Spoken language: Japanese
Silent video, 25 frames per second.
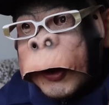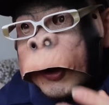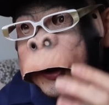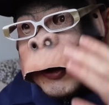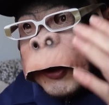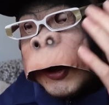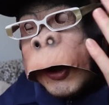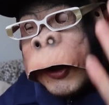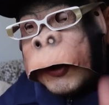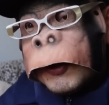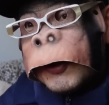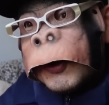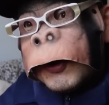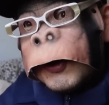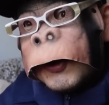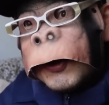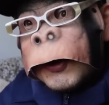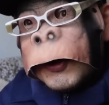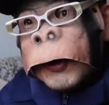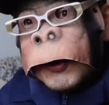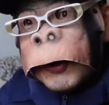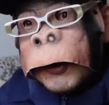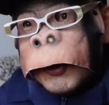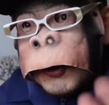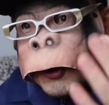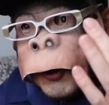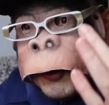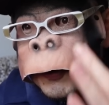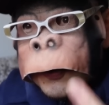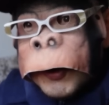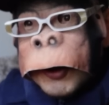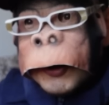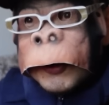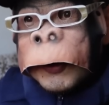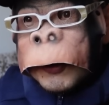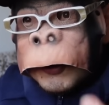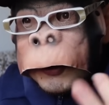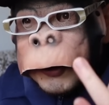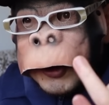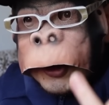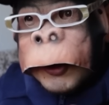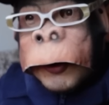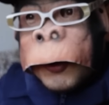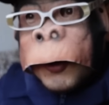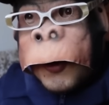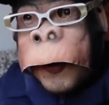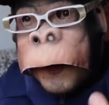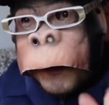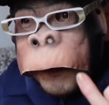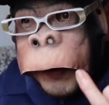ジェスス、富安、
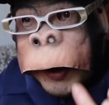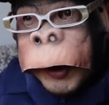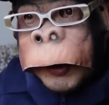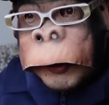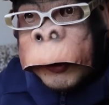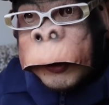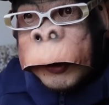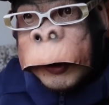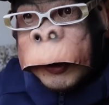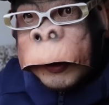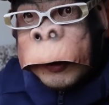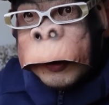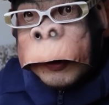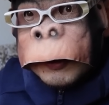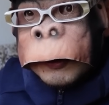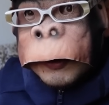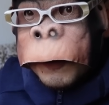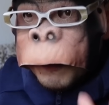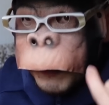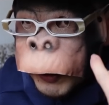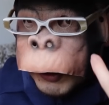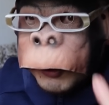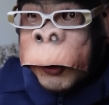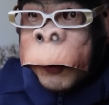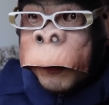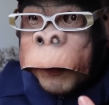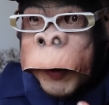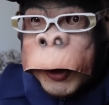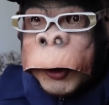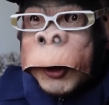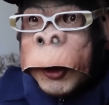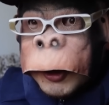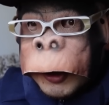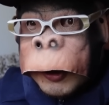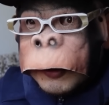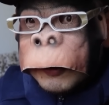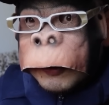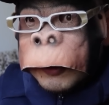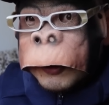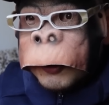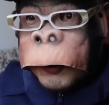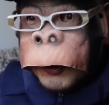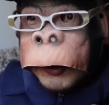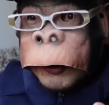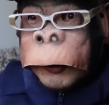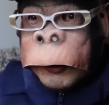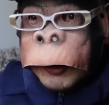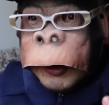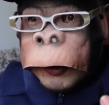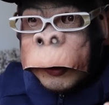チェンコ、パーティー、で、パーティーも間近っていう
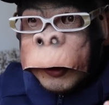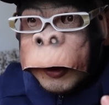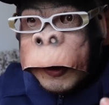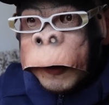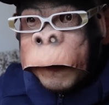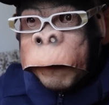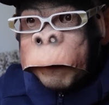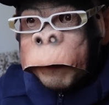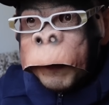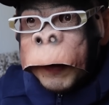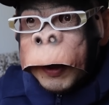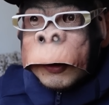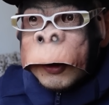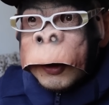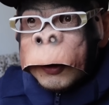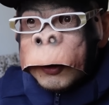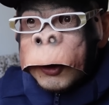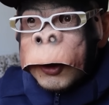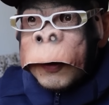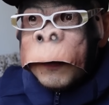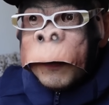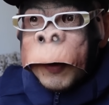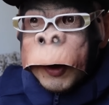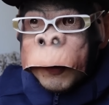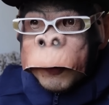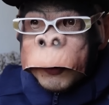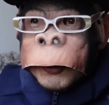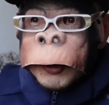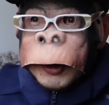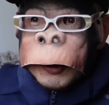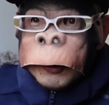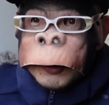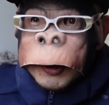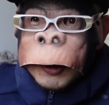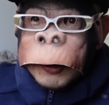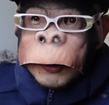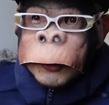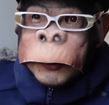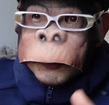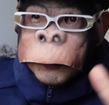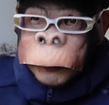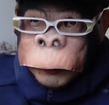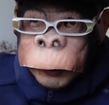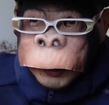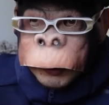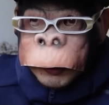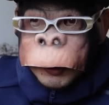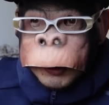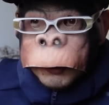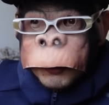話なんで、で、ティンバーも全体練習
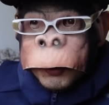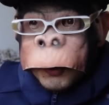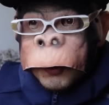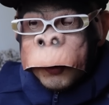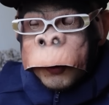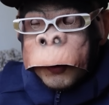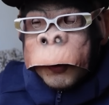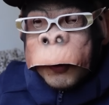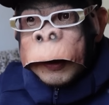参加と。